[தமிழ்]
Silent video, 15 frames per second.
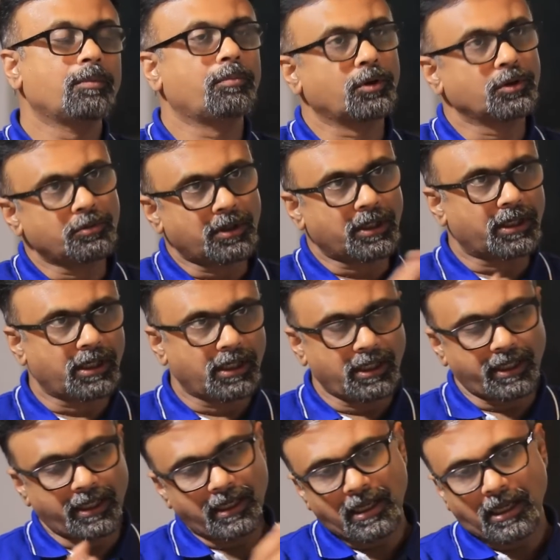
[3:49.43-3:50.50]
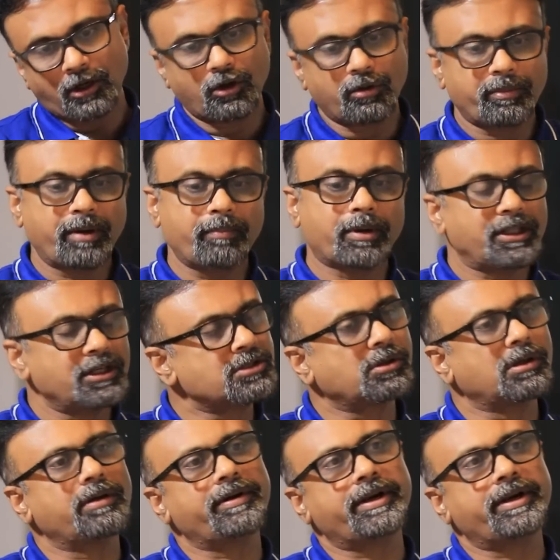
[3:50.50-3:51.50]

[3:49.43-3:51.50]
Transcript: பொதுமக்கள் எல்லாருக்குமே பதில் சொல்ல